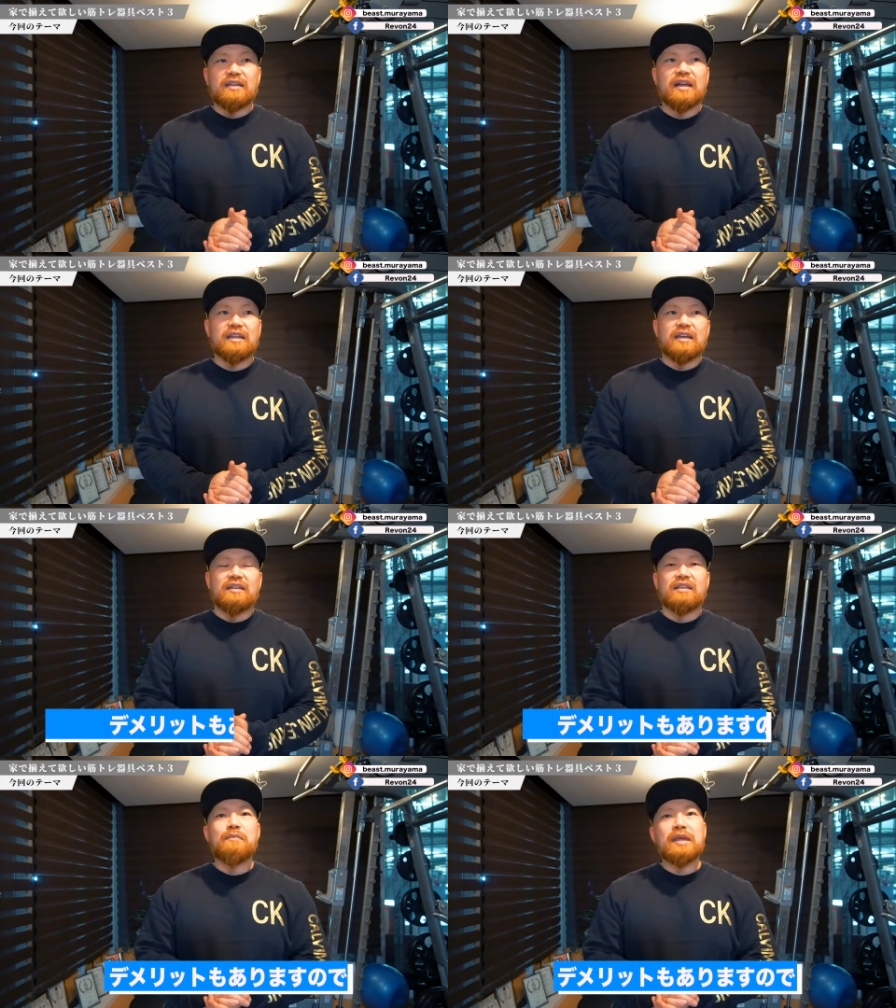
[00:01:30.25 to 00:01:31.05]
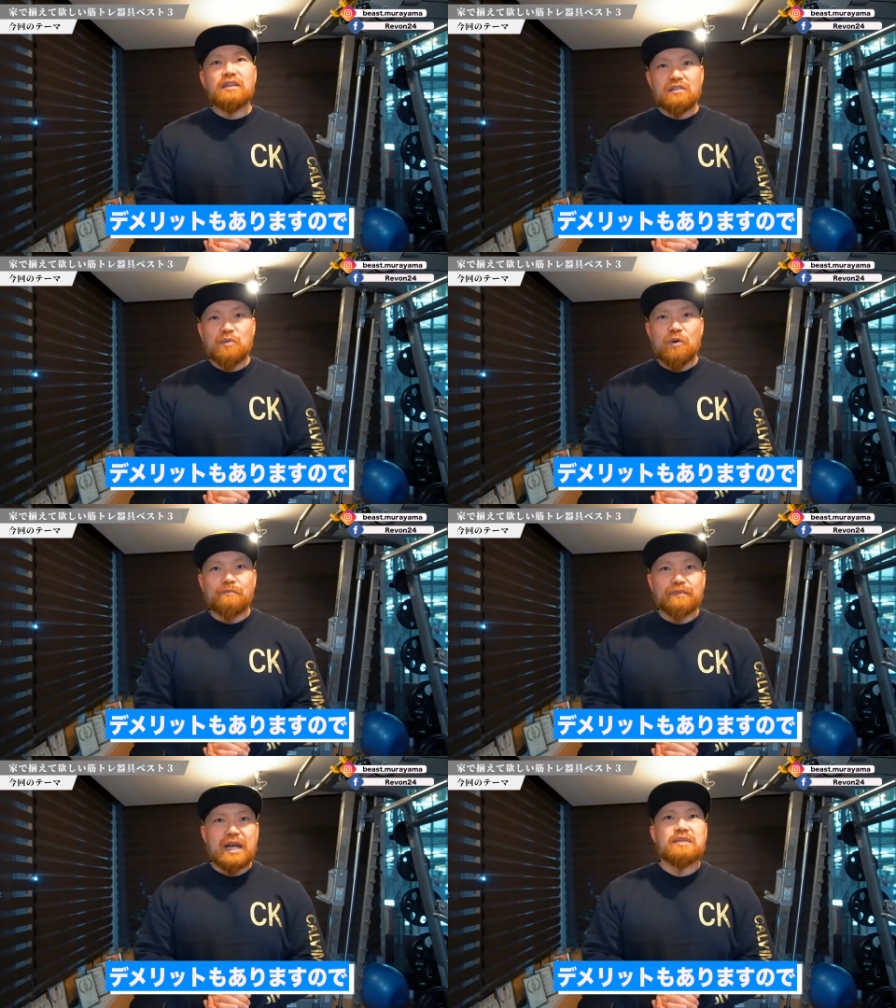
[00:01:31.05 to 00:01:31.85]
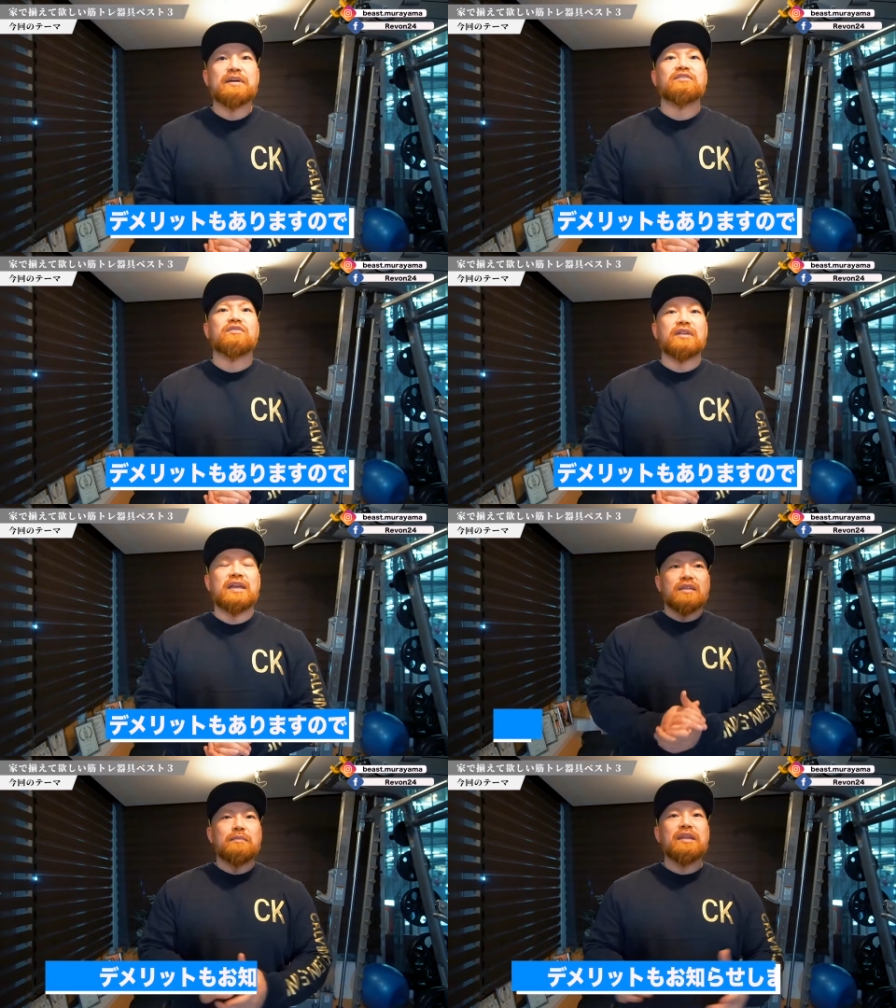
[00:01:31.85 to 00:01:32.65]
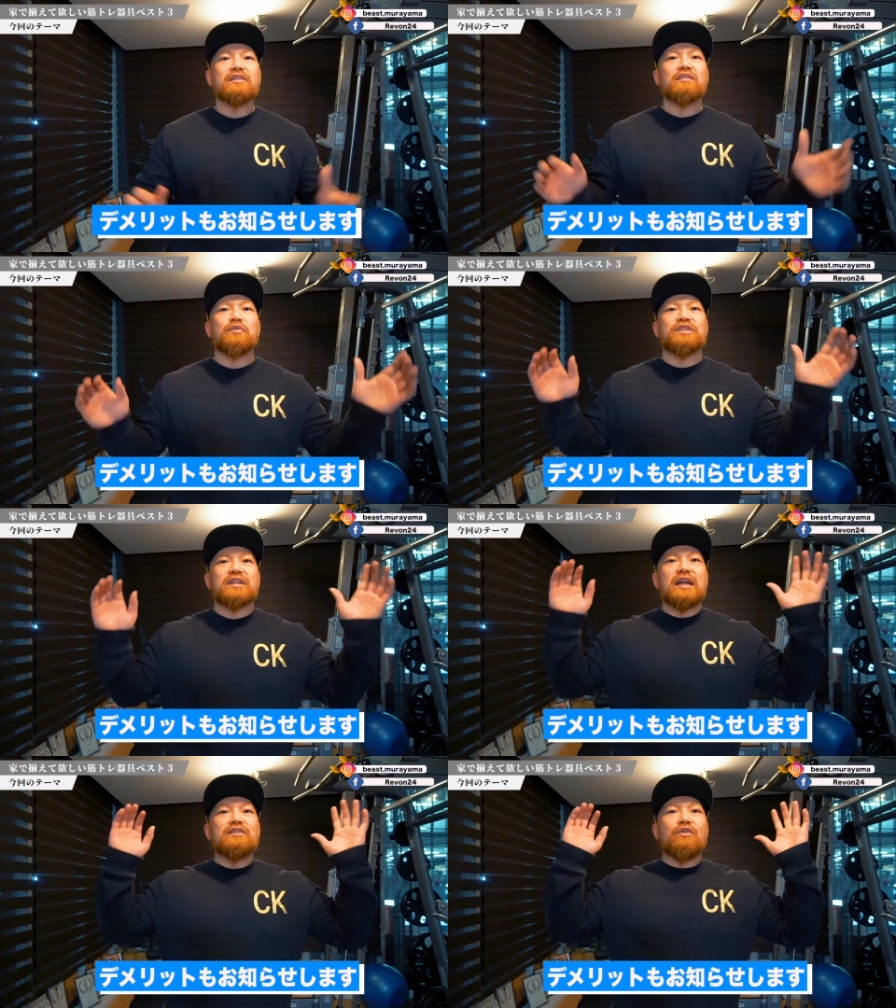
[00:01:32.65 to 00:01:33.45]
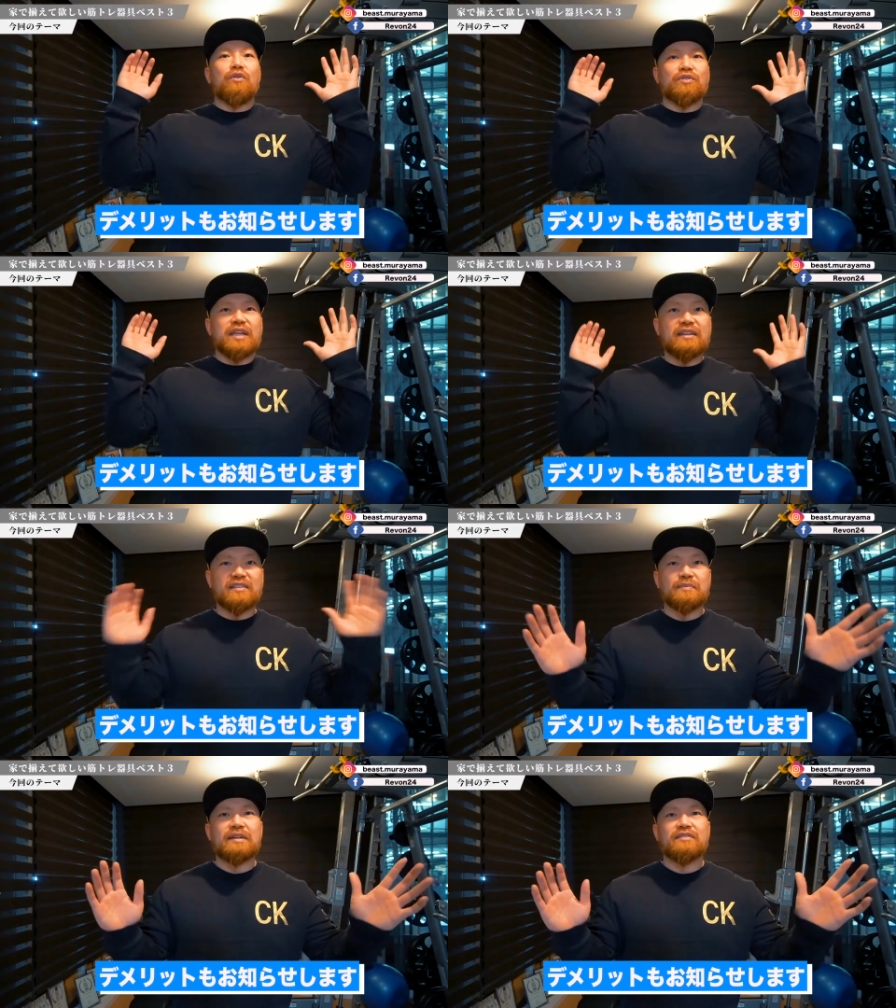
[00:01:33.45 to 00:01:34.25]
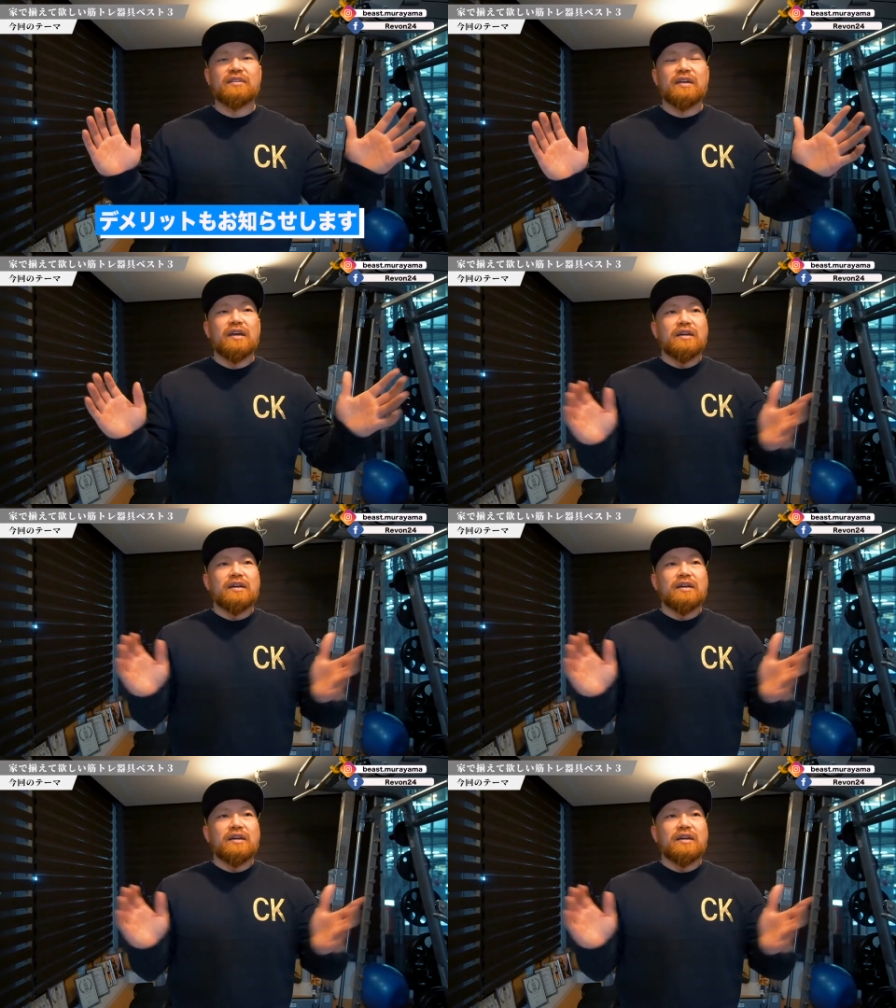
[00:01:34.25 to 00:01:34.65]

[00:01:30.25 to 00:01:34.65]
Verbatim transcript: やはりデメリットもありますので、デメリットもしっかりとお知らせします。